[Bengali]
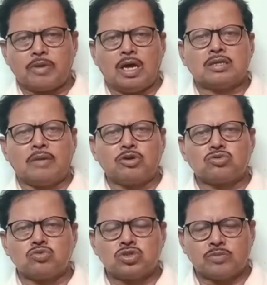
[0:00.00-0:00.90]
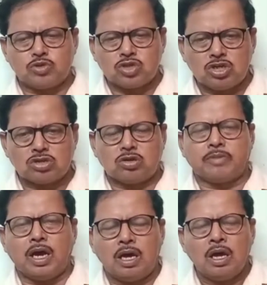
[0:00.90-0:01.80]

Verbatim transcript: আমরা দাবি তুলছি প্রতিনিয়ত আমরা